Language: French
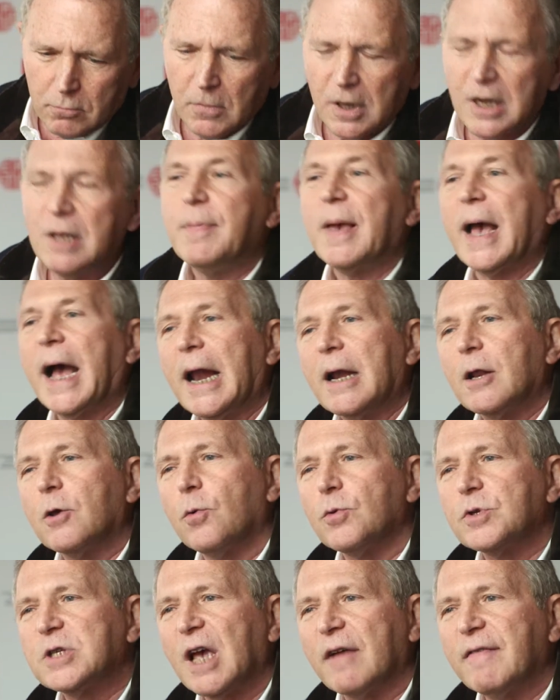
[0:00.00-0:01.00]
libérale
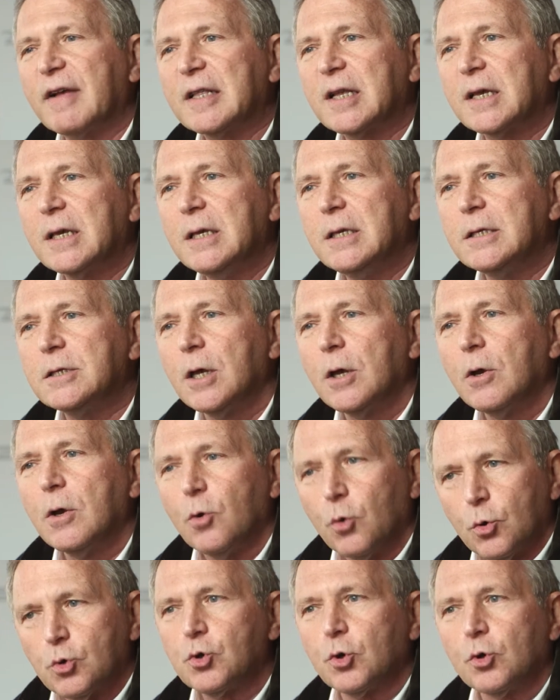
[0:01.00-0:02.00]
conservatrice
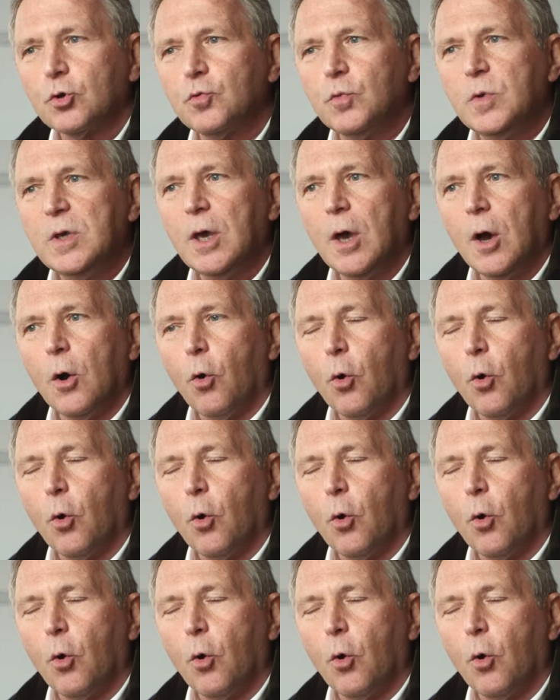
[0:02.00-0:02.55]
aujourd'hui